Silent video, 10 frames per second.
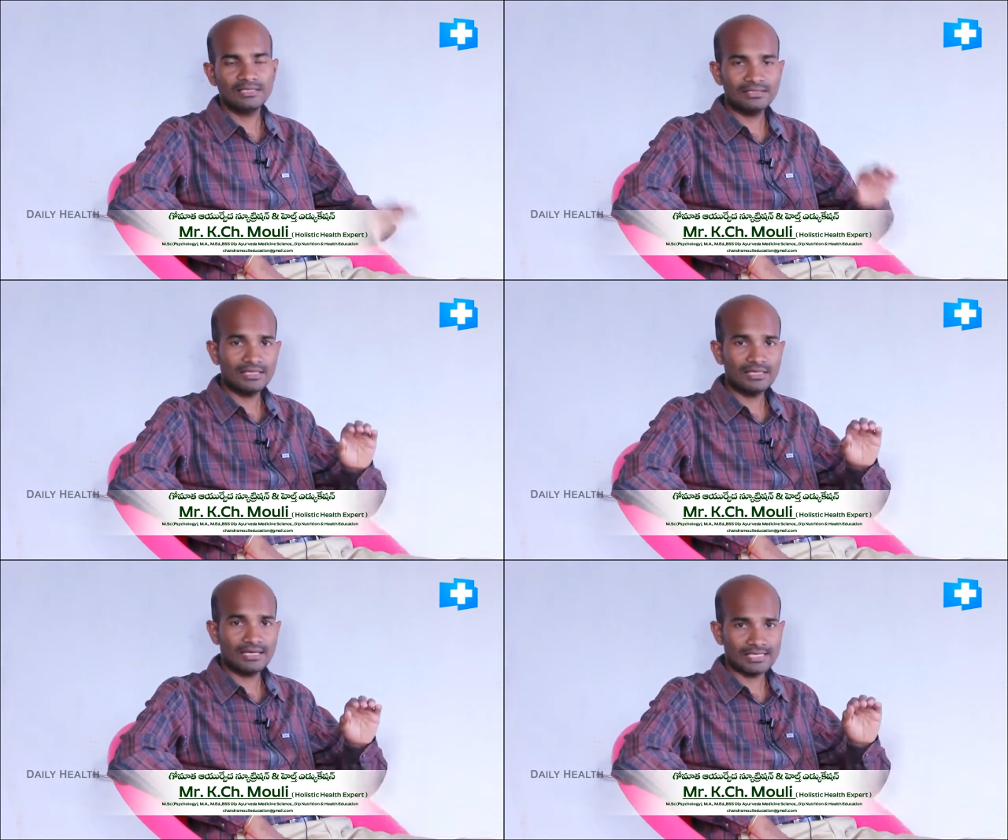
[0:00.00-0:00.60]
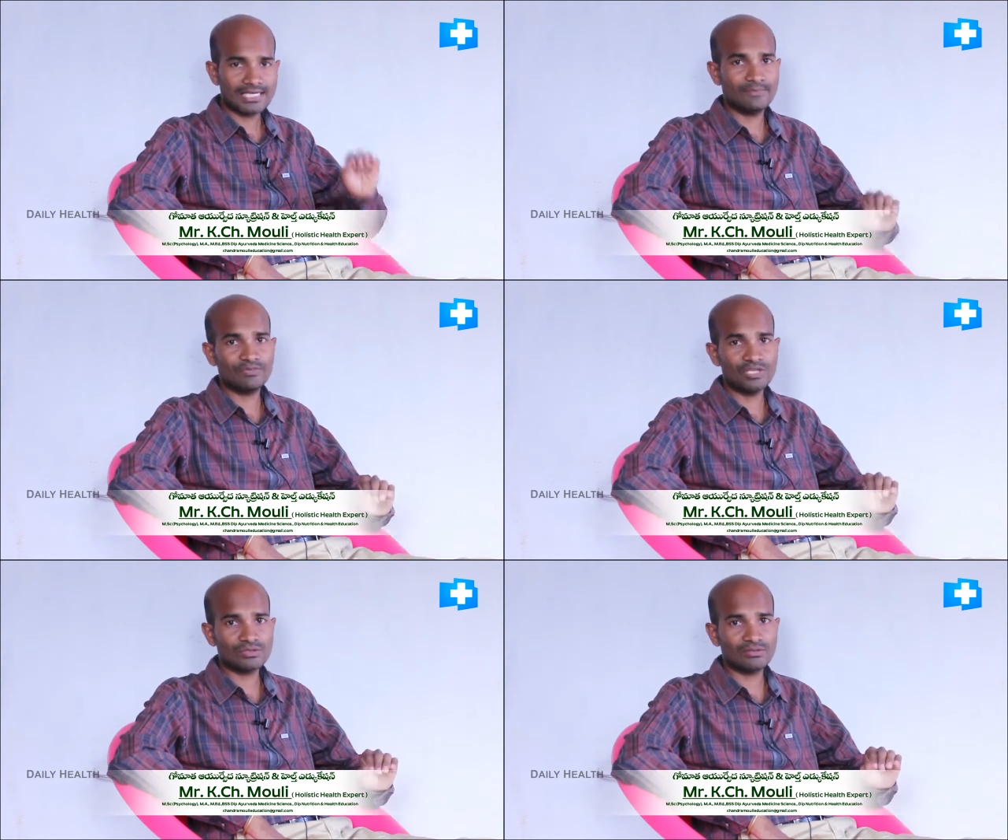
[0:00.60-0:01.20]
ఇది కషాయం
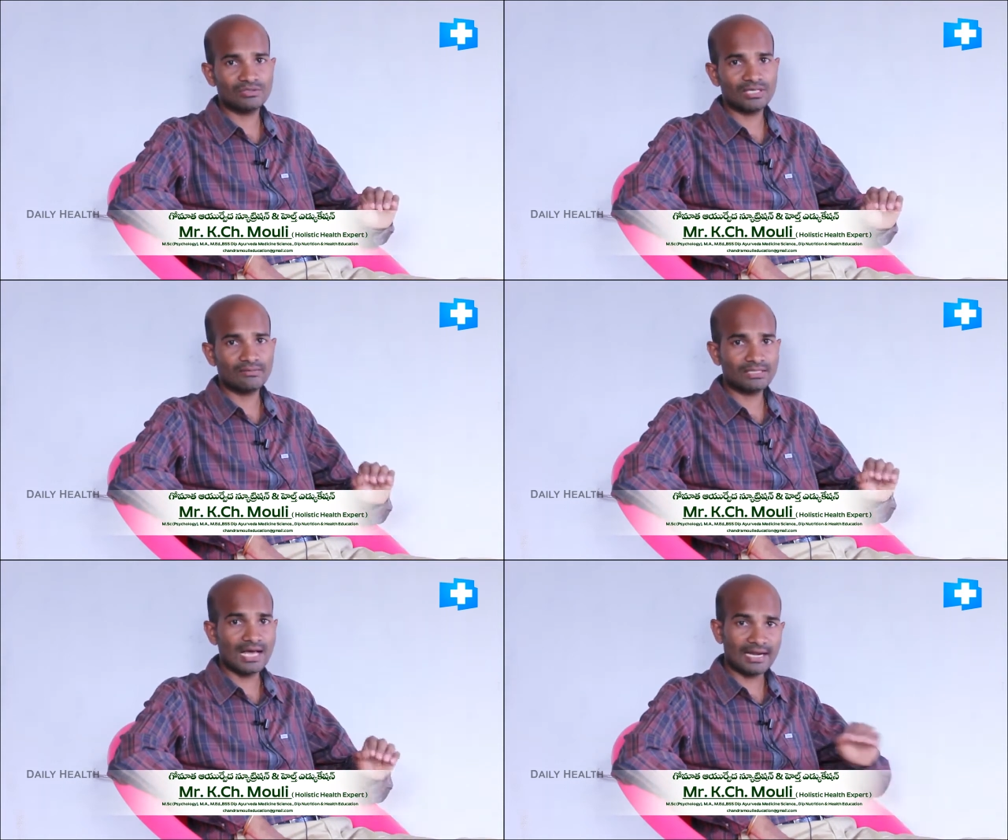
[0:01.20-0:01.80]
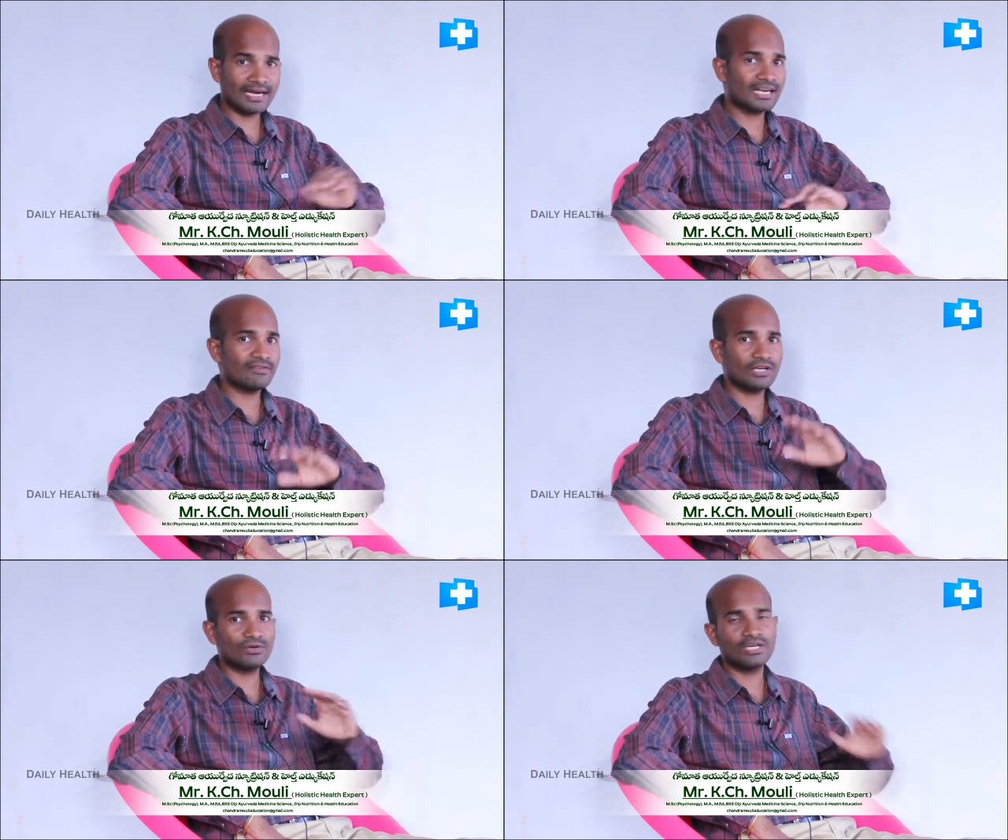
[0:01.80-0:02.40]
తీసుకున్న తర్వాత అరగంట
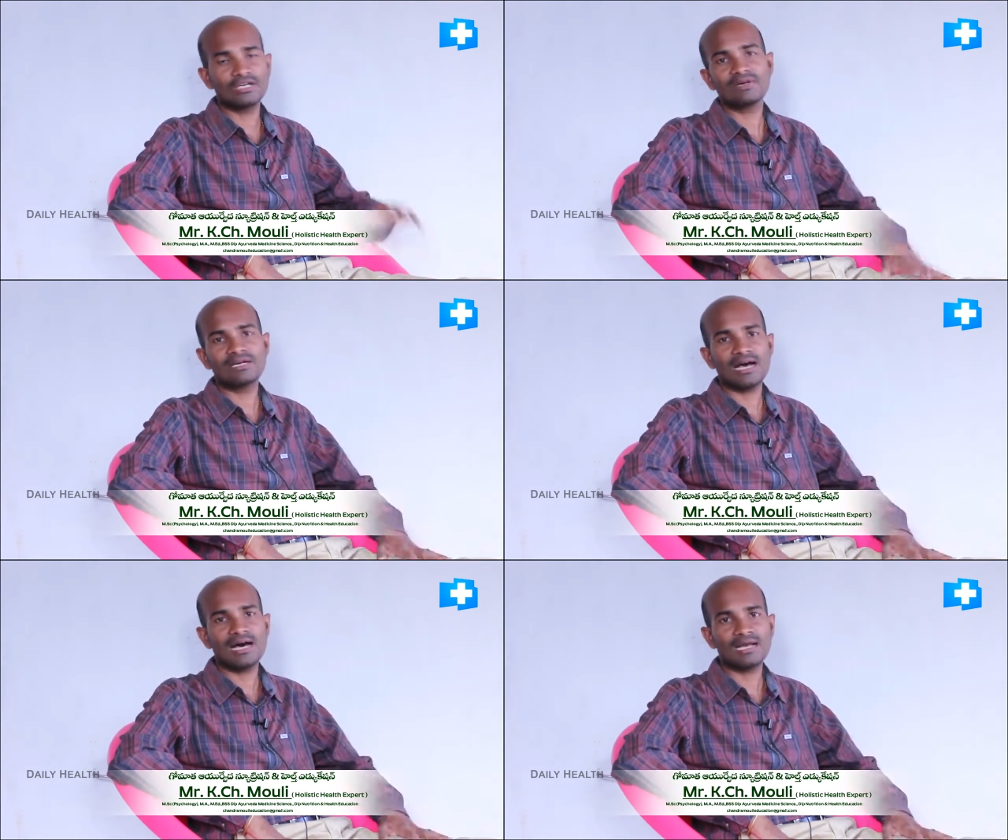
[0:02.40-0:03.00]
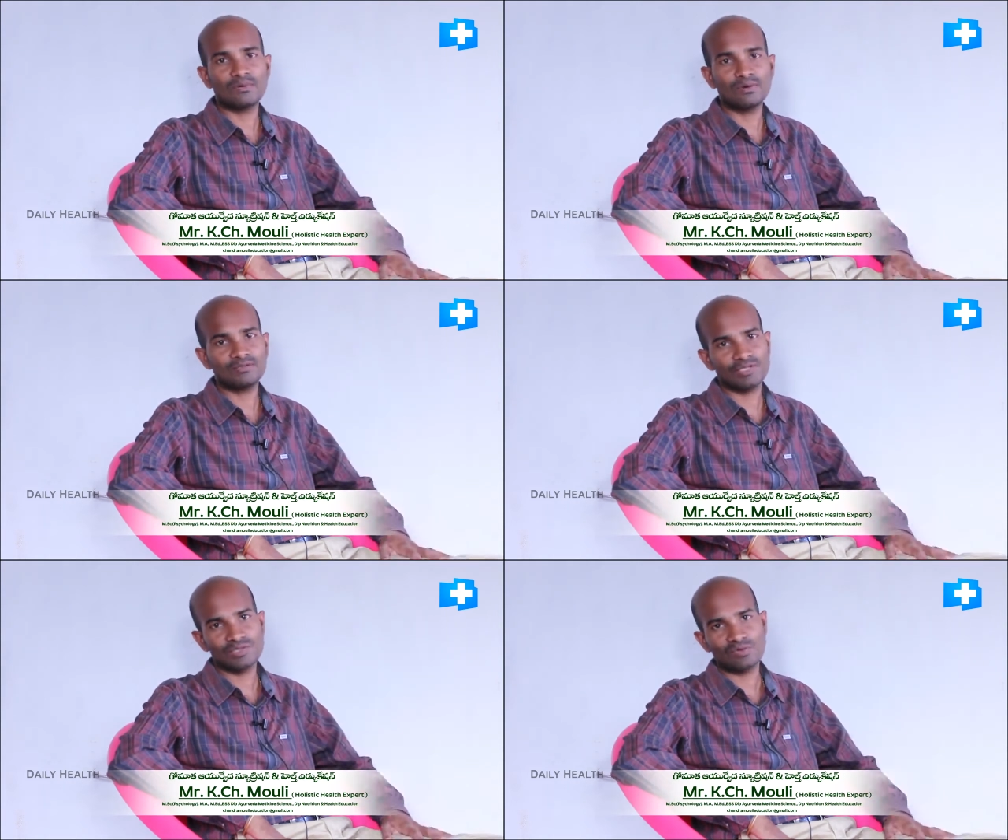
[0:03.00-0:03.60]
వరకు ఎటువంటి ఆహారం
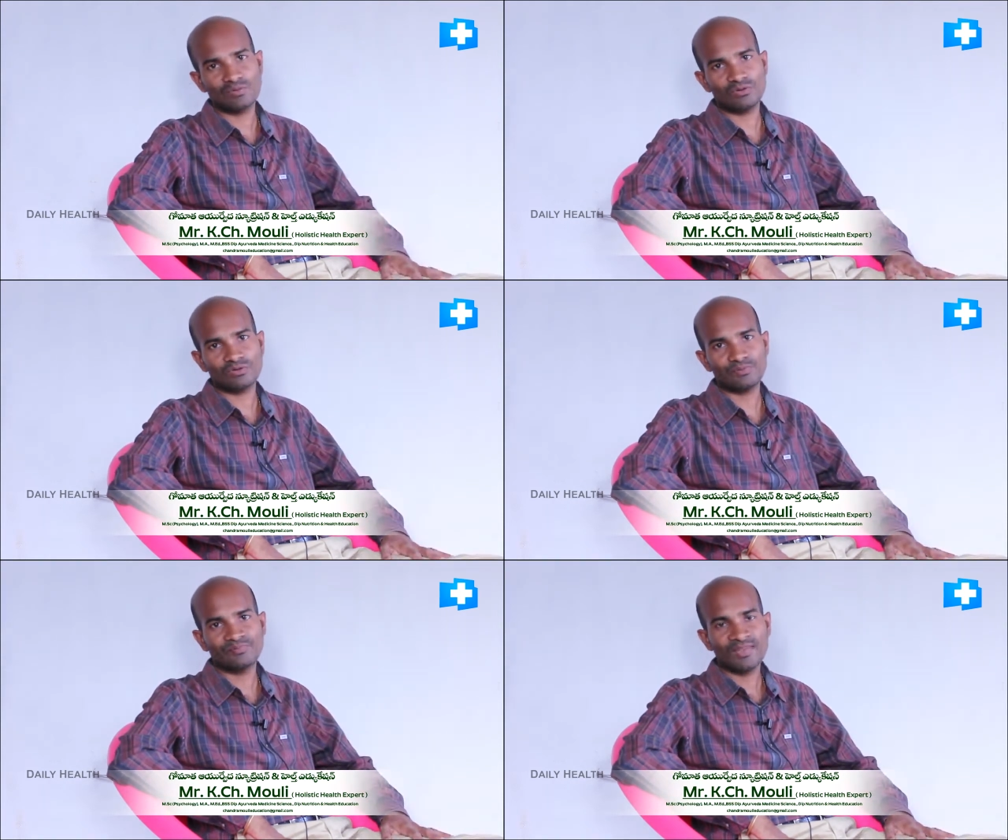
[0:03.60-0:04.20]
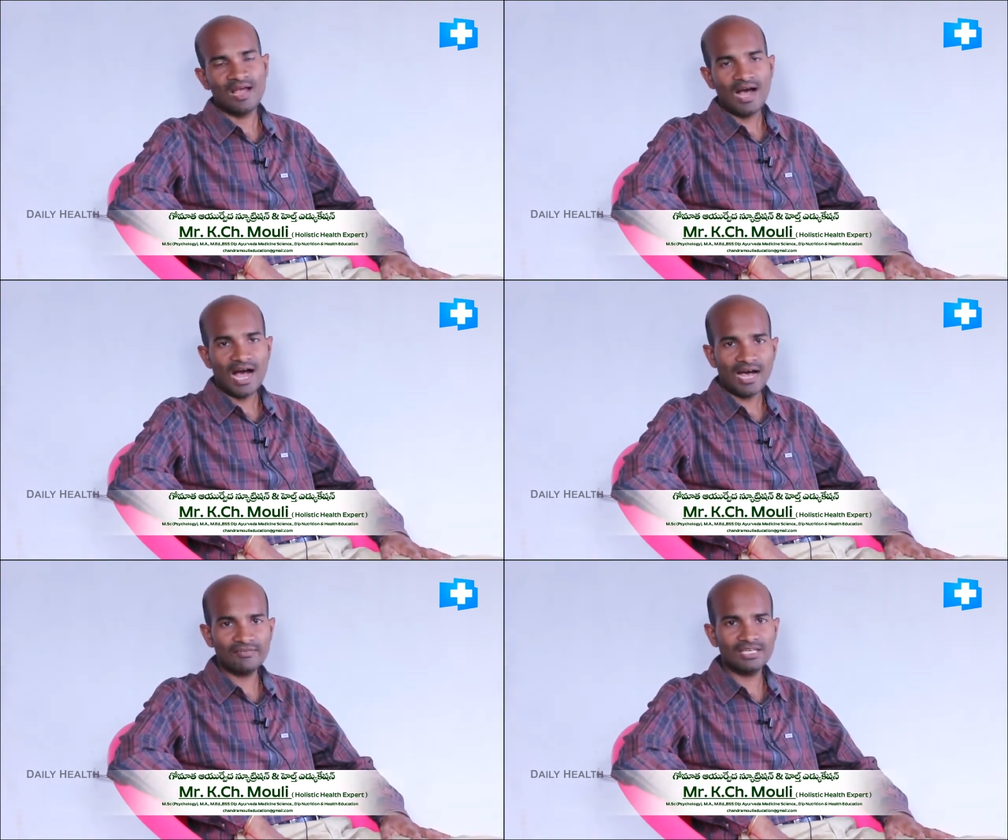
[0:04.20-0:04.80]
కూడా తీసుకోకూడదు
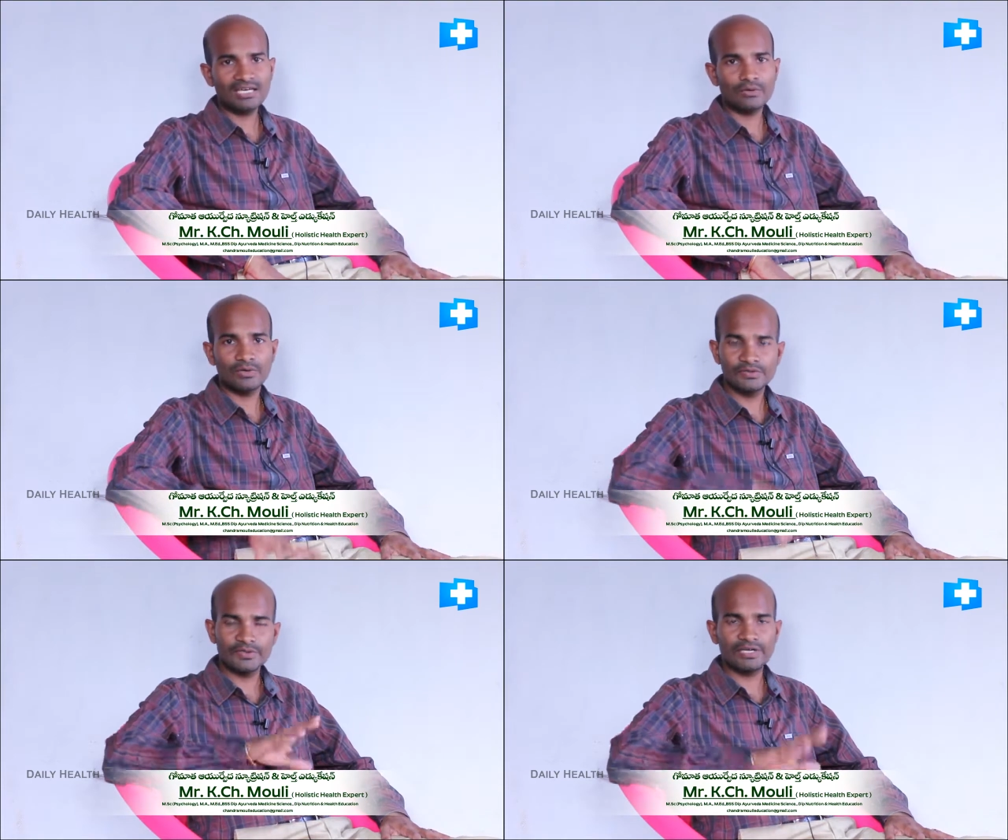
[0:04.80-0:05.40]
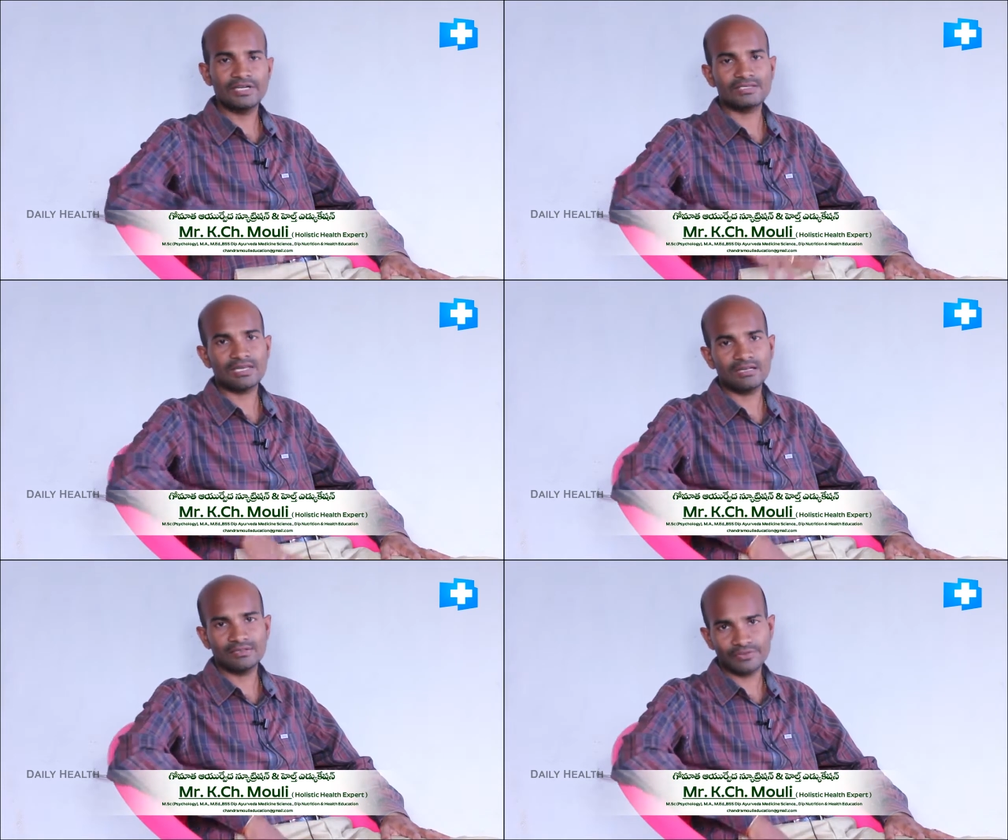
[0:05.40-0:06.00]
ఆ విధంగా రోజుకు రెండు
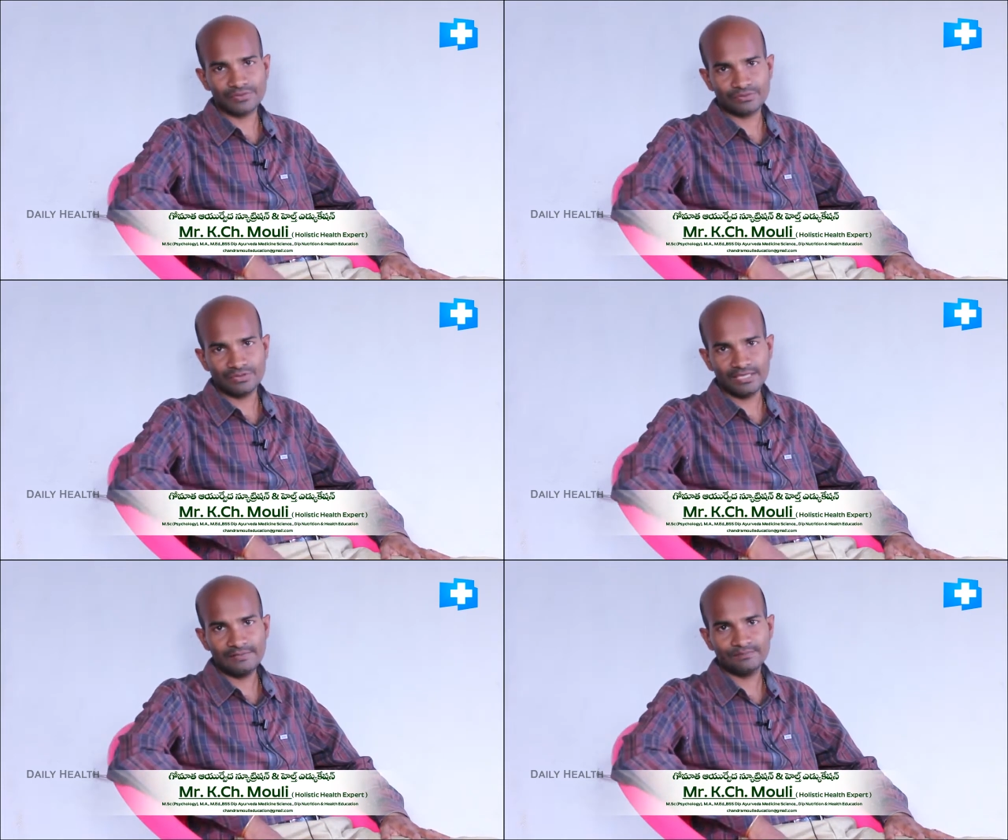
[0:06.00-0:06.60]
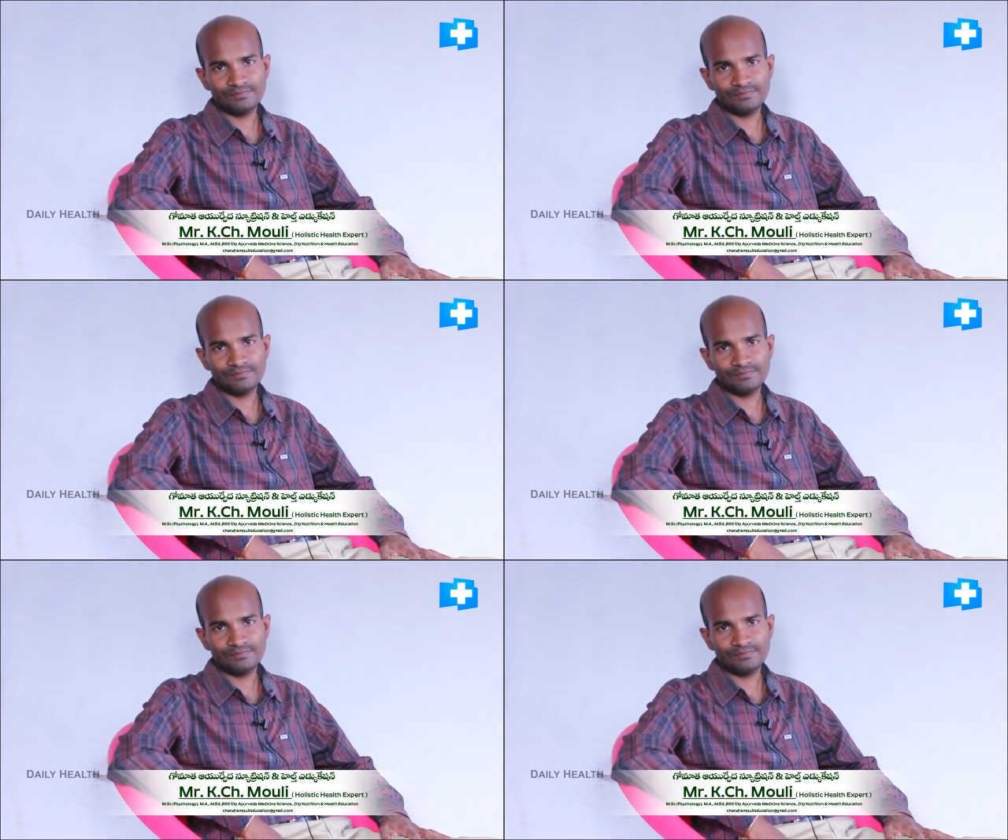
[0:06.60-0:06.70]
సార్లు తీసుకుంటే